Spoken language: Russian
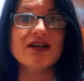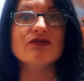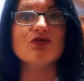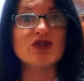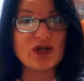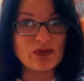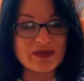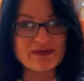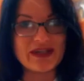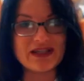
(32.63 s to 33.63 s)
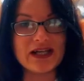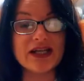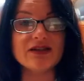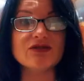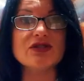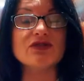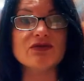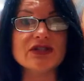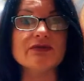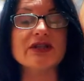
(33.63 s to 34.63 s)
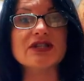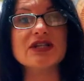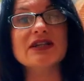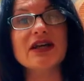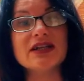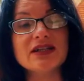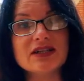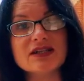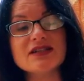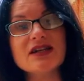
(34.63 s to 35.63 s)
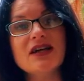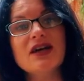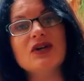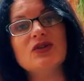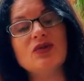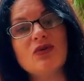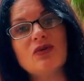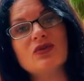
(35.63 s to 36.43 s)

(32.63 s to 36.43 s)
вы уже ее посмотрели, и вот сегодня мы решили доехать до